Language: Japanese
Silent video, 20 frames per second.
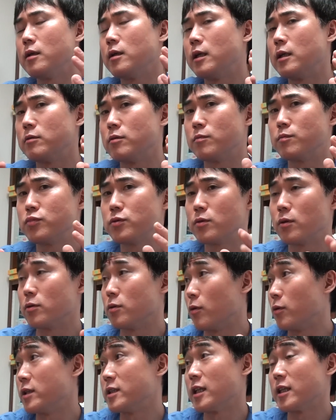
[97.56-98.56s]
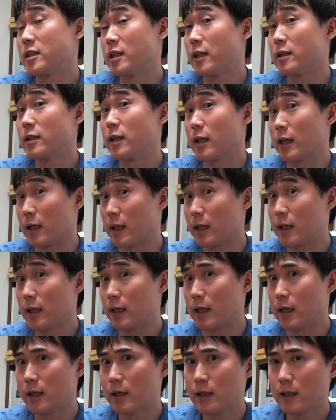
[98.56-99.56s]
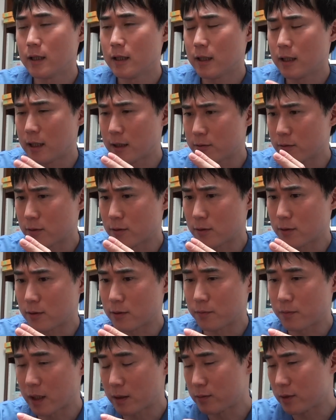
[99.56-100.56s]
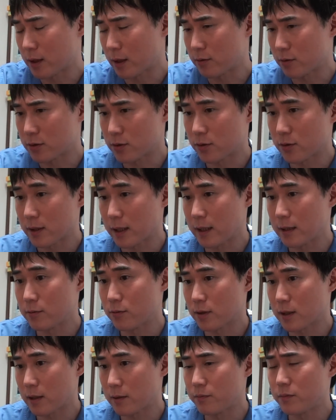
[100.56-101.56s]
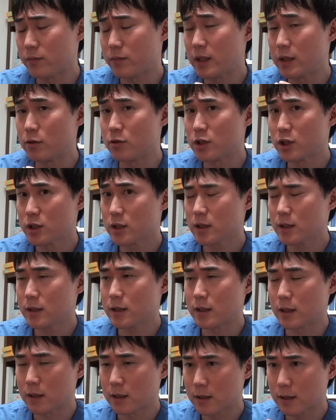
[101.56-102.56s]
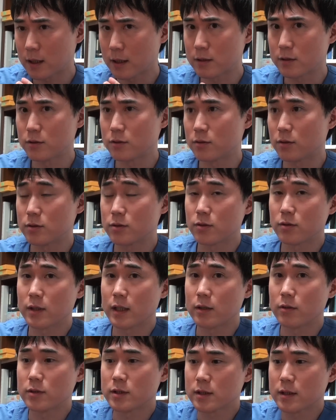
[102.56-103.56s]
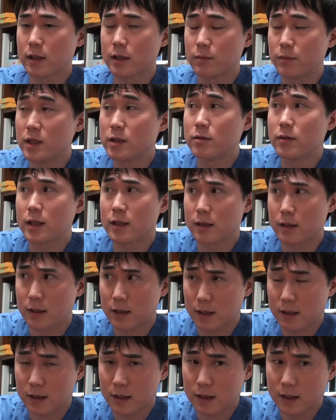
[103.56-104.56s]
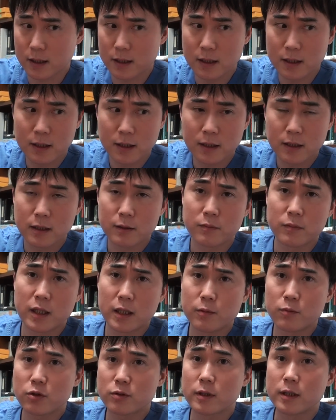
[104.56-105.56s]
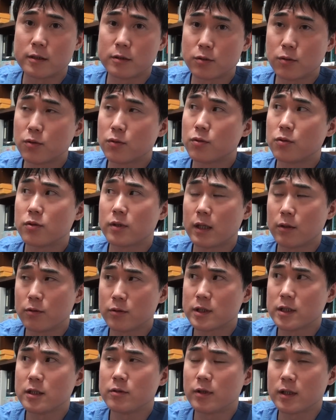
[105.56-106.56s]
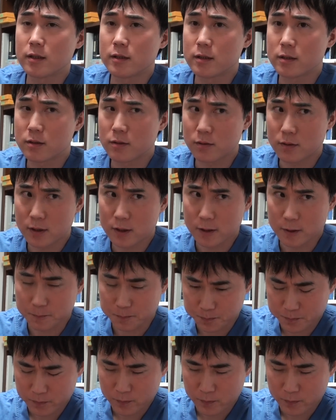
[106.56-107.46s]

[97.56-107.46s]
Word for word: あのプロのお医者さんだからあのまぶたの状態とか見るし眼球の状態をしっかり見るわけだから前もって情報が欲しいわけですよね。